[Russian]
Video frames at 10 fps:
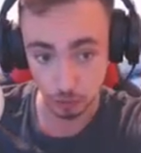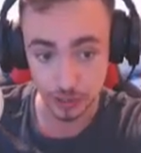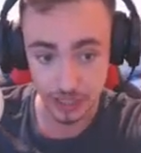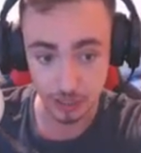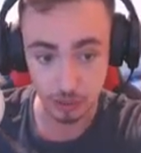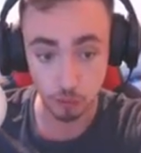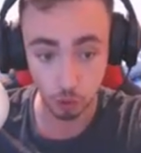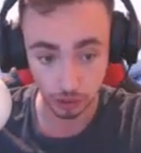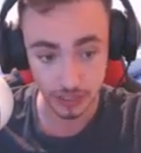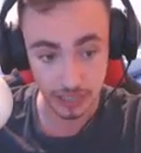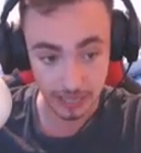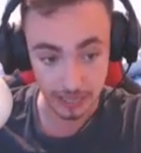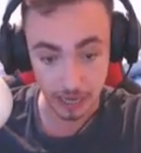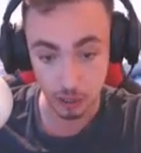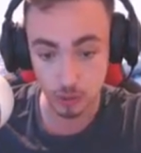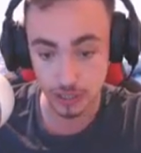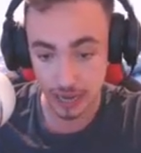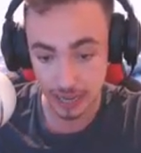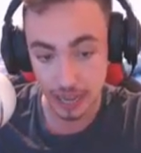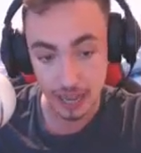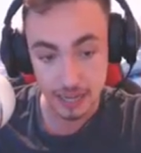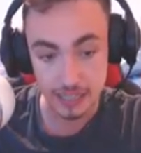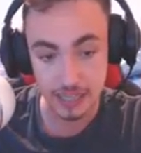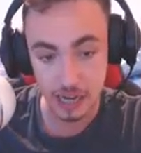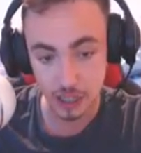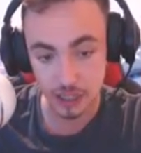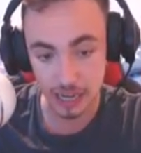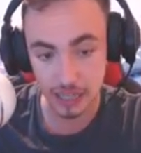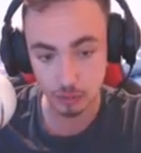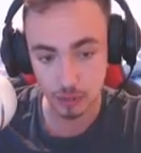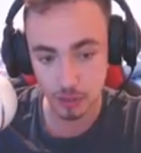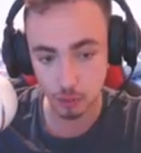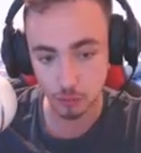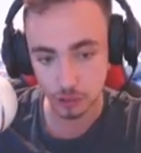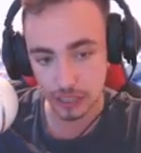То есть, если он... Вот, кстати, Люкс Рейд. Если я сейчас одену на него вот